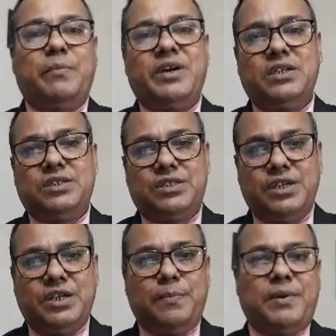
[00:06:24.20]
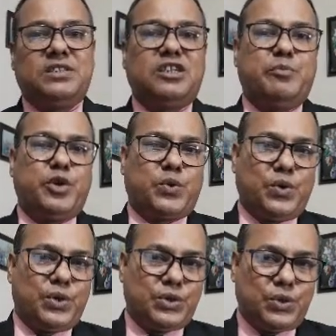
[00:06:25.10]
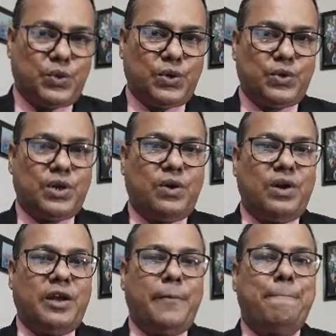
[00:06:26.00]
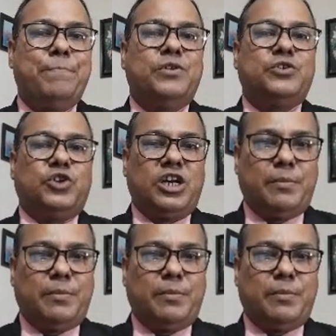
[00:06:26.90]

করছে কার কোন বিষয়ে ঘোষণা দেওয়ার প্রয়োজন পড়ছে